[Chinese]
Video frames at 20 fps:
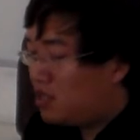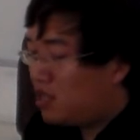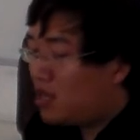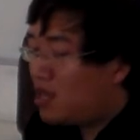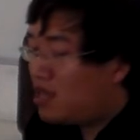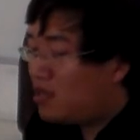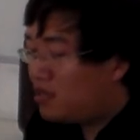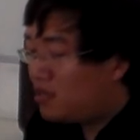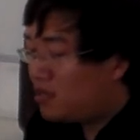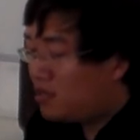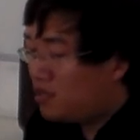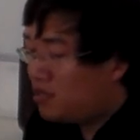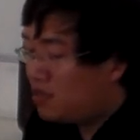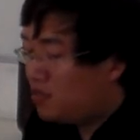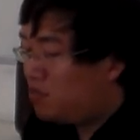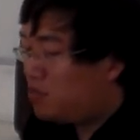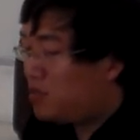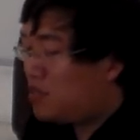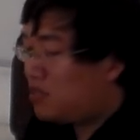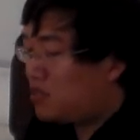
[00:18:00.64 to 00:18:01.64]
纤
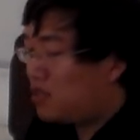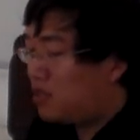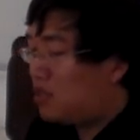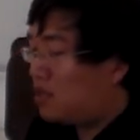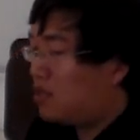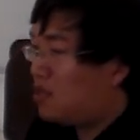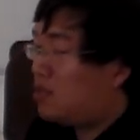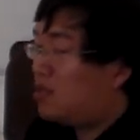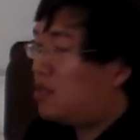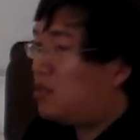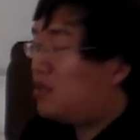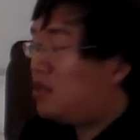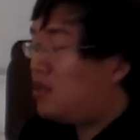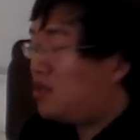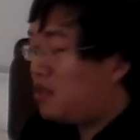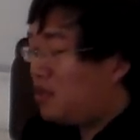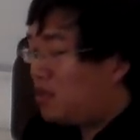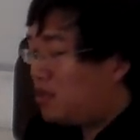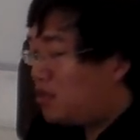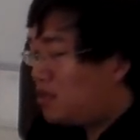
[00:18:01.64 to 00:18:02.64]
悉必照，
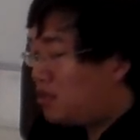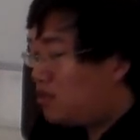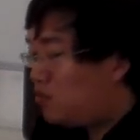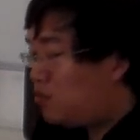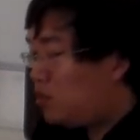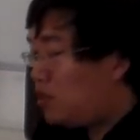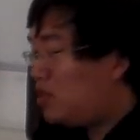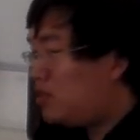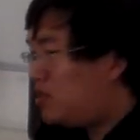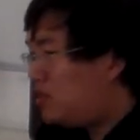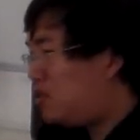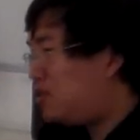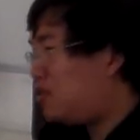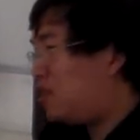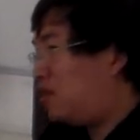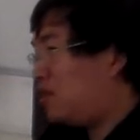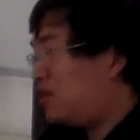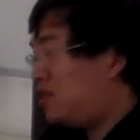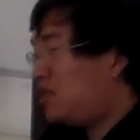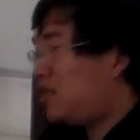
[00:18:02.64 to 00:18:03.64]
最
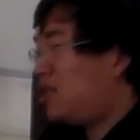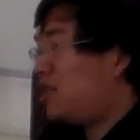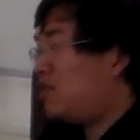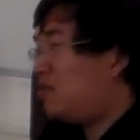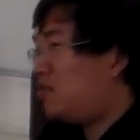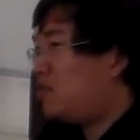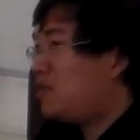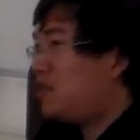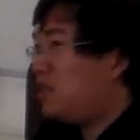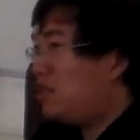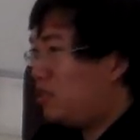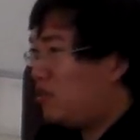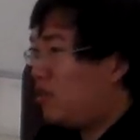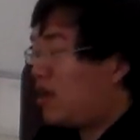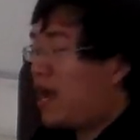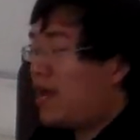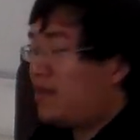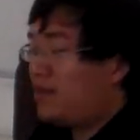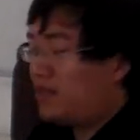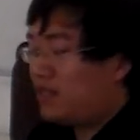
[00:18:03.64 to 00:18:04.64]
小的那点东西你都
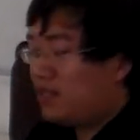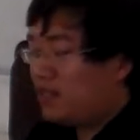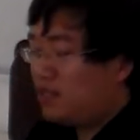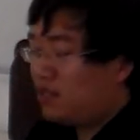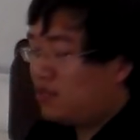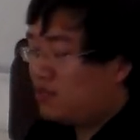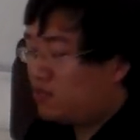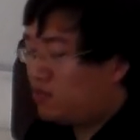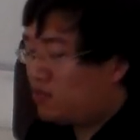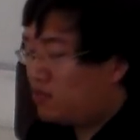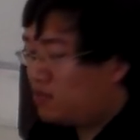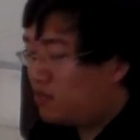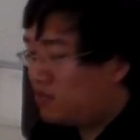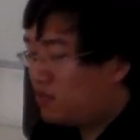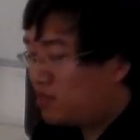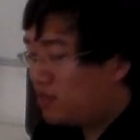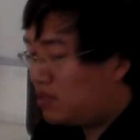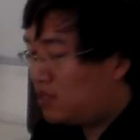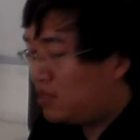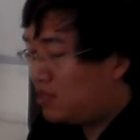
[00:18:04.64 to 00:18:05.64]
看得清清楚楚，
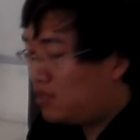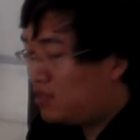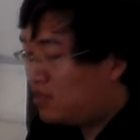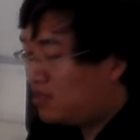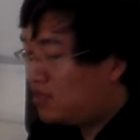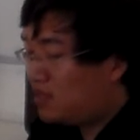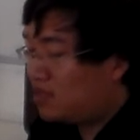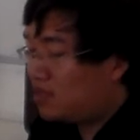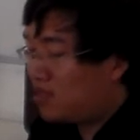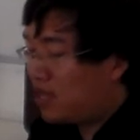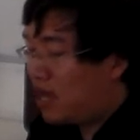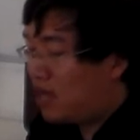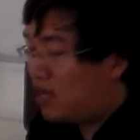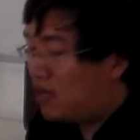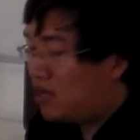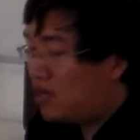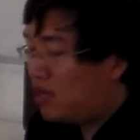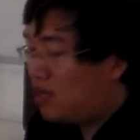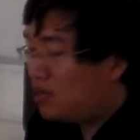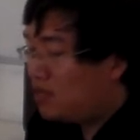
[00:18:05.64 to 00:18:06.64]
则自
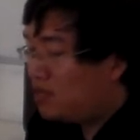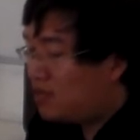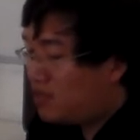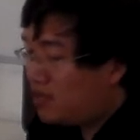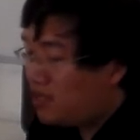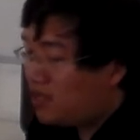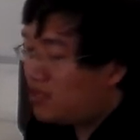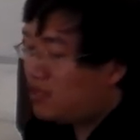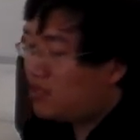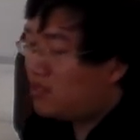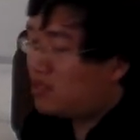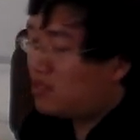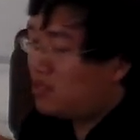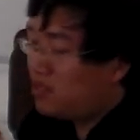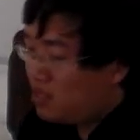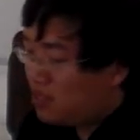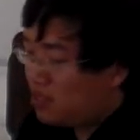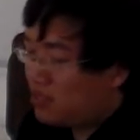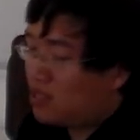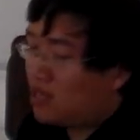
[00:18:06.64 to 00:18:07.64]
然心
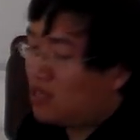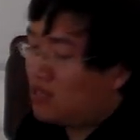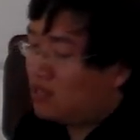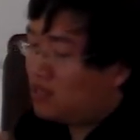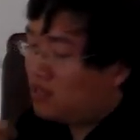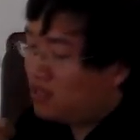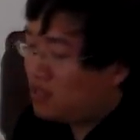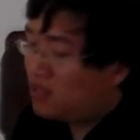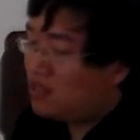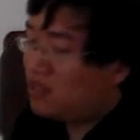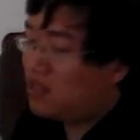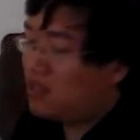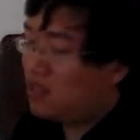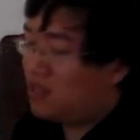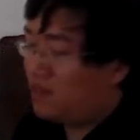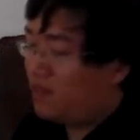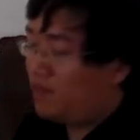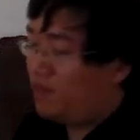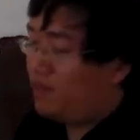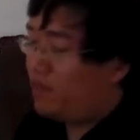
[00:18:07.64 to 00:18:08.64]
一诚心
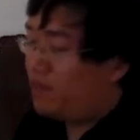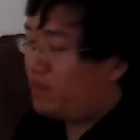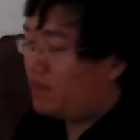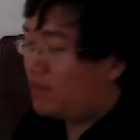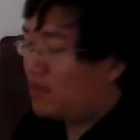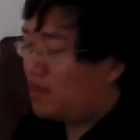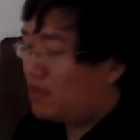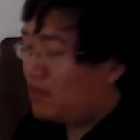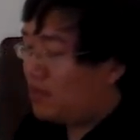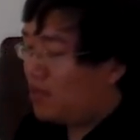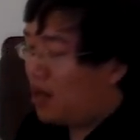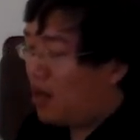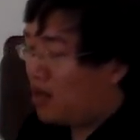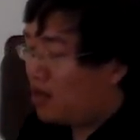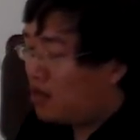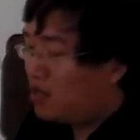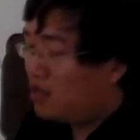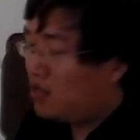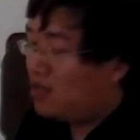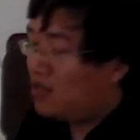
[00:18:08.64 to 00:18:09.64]
正，
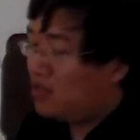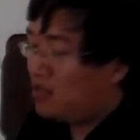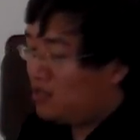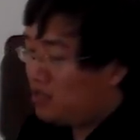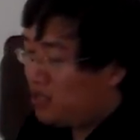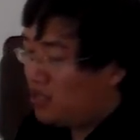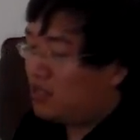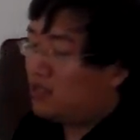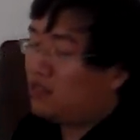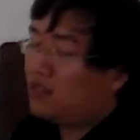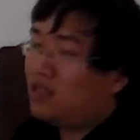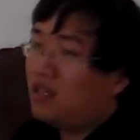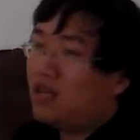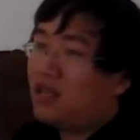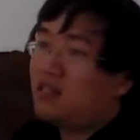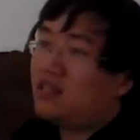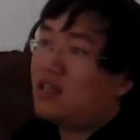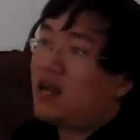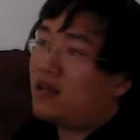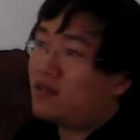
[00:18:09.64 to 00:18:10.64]
而可以应
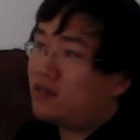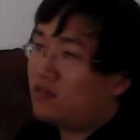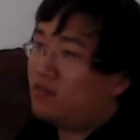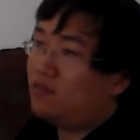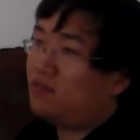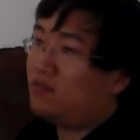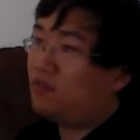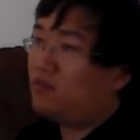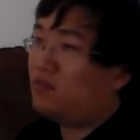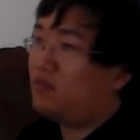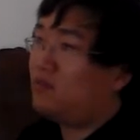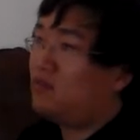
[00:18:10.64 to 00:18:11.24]
天下之物。